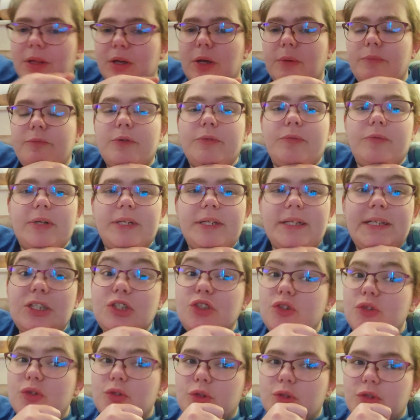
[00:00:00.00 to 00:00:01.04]
Comme vous voyez,
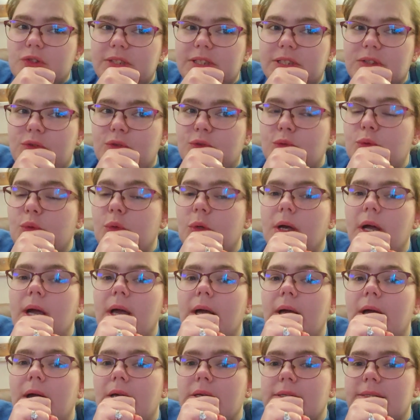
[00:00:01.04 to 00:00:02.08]
j'ai encore cette toux,
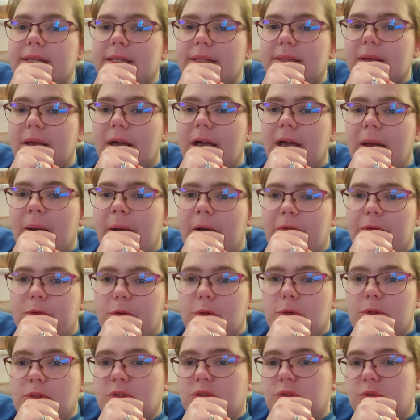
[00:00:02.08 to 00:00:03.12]
cette
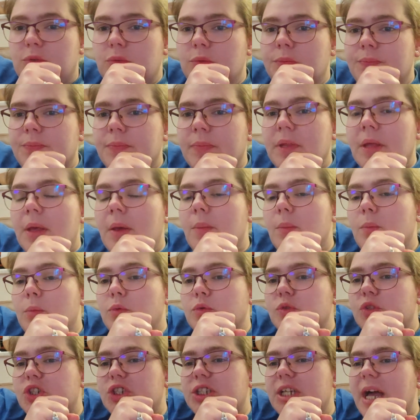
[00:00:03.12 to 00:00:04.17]
affreuse toux.
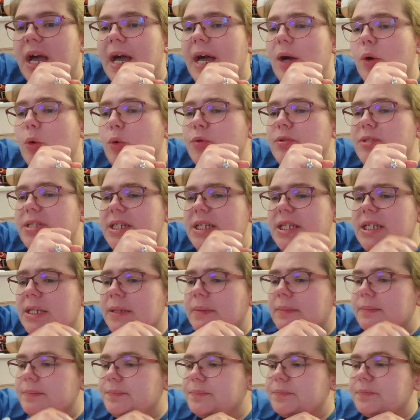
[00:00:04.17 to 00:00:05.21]
Mon chat, Oudi,
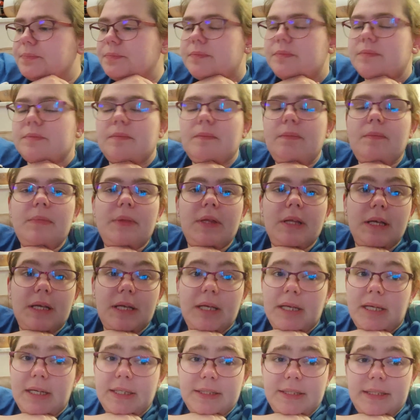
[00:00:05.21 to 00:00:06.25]

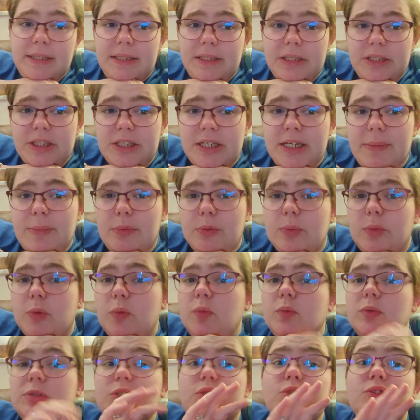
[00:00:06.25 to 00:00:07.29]
cassait déjà les
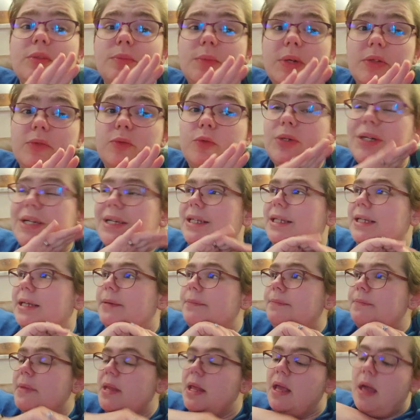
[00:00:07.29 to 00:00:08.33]
bonbons. Excusez-moi de
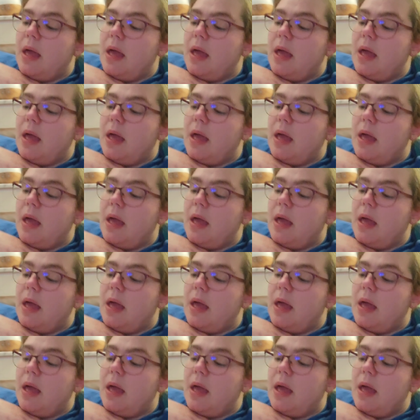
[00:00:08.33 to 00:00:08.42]
crier.